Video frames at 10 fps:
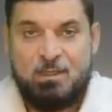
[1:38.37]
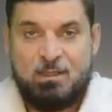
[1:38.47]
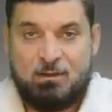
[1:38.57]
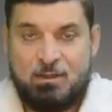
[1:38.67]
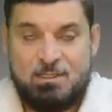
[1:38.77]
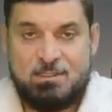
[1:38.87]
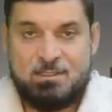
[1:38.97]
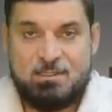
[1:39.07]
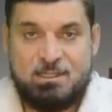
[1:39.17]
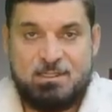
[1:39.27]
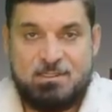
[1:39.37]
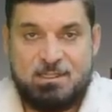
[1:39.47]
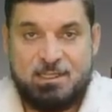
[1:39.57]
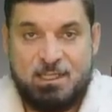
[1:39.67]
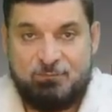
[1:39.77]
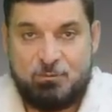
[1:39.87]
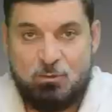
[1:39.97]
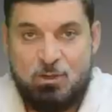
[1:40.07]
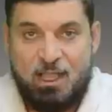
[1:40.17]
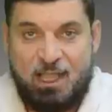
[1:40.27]
الرئيس زيلينسكي
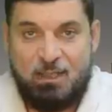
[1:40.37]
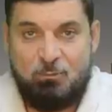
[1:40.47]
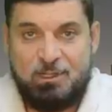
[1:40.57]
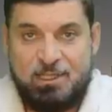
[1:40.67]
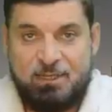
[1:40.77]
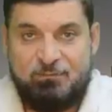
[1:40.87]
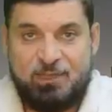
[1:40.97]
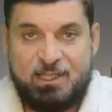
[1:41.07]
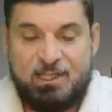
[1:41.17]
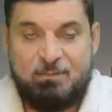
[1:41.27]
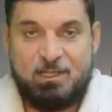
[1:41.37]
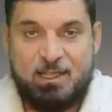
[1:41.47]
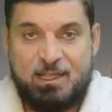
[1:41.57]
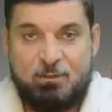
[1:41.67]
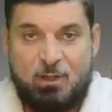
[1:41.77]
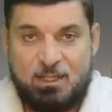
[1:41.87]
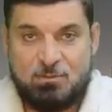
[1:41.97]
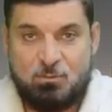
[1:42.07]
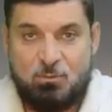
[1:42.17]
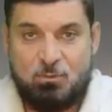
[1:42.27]
نفسه حاول ينفي الكلام اللي قاله عن
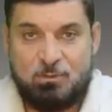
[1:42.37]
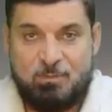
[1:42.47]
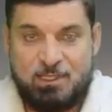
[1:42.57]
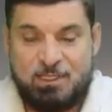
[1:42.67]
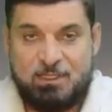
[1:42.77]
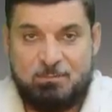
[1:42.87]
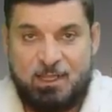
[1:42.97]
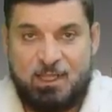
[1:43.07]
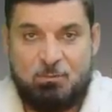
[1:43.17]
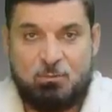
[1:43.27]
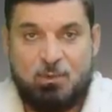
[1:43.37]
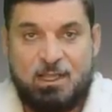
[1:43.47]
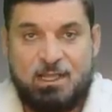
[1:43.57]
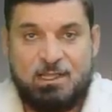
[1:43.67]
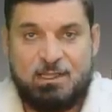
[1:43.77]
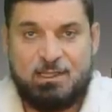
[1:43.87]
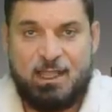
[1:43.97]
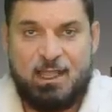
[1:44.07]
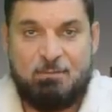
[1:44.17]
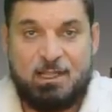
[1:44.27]
سقوط مدينة بخمت وقال
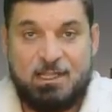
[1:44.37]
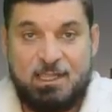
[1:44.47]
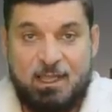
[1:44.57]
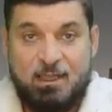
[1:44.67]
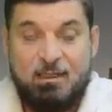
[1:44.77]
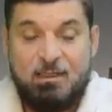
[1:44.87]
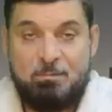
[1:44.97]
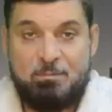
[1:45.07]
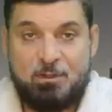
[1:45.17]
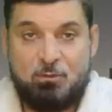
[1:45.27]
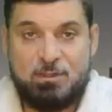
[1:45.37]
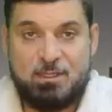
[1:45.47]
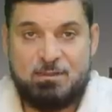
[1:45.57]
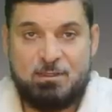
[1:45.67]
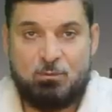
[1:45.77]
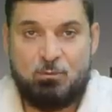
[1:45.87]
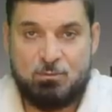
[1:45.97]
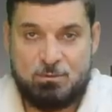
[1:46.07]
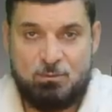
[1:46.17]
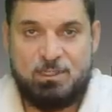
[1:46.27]
إنها مليئة بجثث
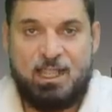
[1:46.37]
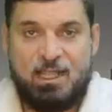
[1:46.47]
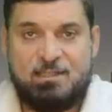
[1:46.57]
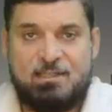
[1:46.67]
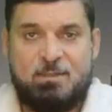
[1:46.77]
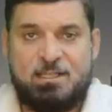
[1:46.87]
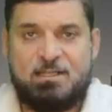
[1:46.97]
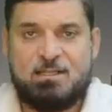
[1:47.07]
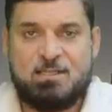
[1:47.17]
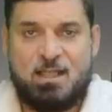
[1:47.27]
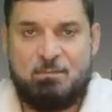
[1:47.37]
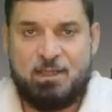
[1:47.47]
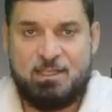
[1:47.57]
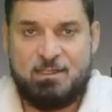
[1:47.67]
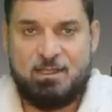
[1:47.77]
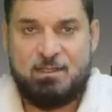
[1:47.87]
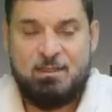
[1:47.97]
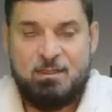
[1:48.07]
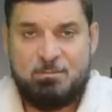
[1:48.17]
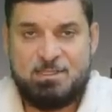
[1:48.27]
الروس وإن حالة المدينة صعبة جدا
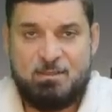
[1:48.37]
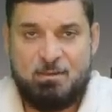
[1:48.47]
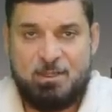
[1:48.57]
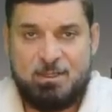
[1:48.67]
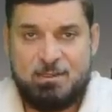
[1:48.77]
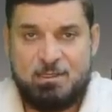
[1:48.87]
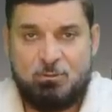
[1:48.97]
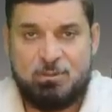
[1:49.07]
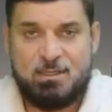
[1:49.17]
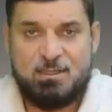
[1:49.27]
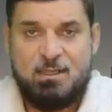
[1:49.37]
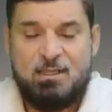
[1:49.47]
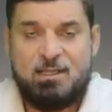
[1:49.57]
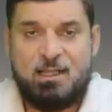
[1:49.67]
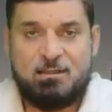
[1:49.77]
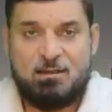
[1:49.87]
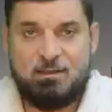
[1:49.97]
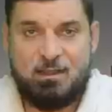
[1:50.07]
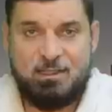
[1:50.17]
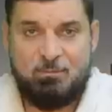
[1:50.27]
بسبب هذه الجثث لكن
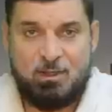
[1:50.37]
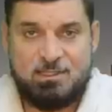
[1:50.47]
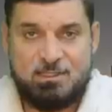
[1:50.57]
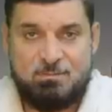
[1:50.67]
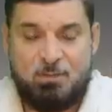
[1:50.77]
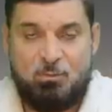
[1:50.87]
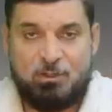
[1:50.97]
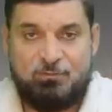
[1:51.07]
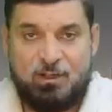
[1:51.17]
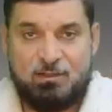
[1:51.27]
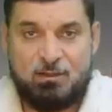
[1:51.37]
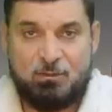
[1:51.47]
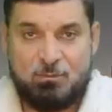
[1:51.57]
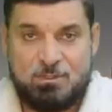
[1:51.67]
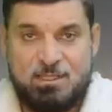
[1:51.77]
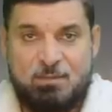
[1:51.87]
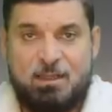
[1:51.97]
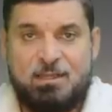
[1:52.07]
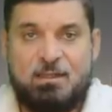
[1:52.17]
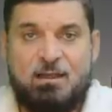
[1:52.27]
رد عليه مؤسس مجموعة فاجنر الروسية
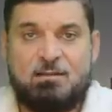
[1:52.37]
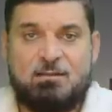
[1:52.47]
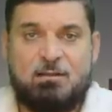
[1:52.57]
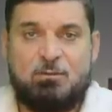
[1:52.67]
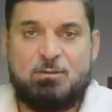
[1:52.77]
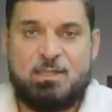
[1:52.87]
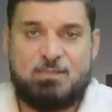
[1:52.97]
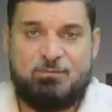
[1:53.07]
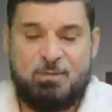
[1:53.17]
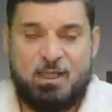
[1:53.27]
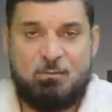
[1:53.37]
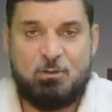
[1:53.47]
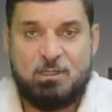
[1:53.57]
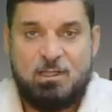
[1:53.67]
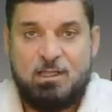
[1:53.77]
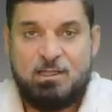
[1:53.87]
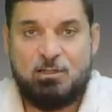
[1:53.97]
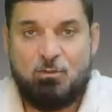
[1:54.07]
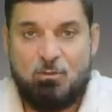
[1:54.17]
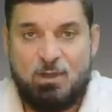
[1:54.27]
بأن أكثر الجثث في بخمت
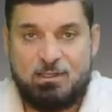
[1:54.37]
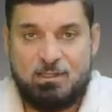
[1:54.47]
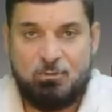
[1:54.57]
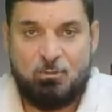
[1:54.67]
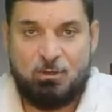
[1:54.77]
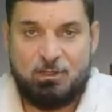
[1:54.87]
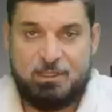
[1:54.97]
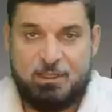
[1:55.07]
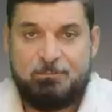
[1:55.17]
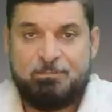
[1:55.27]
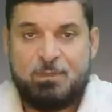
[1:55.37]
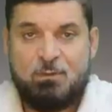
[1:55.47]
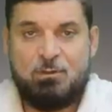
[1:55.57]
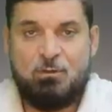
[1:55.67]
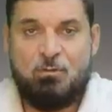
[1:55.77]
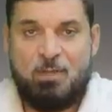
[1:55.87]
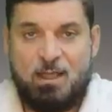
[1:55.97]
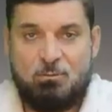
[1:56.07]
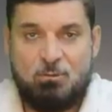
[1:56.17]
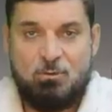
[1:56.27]
للقوات الأوكرانية وانهم
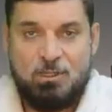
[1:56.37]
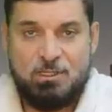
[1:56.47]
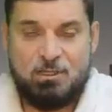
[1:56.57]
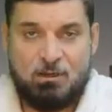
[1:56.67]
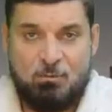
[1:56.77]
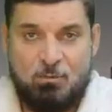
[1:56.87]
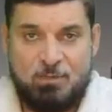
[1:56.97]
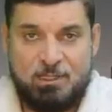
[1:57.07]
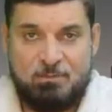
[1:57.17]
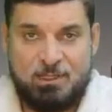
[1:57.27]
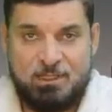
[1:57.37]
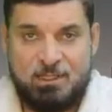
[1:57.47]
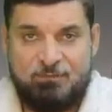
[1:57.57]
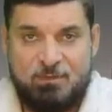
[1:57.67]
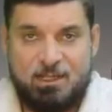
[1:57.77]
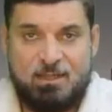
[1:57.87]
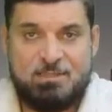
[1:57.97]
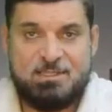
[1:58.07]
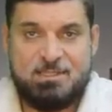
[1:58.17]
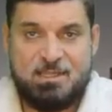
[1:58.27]
حاولوا يهربوا من المدينه في
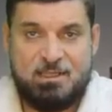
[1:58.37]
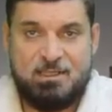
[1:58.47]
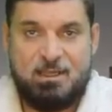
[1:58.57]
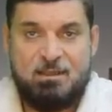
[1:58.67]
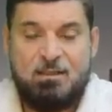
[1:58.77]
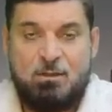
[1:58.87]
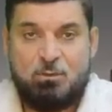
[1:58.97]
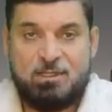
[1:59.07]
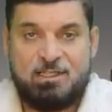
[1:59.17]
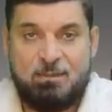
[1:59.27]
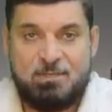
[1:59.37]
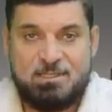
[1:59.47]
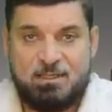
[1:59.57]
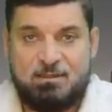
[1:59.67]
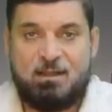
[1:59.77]
ملابس نسائيه وان تم السيطره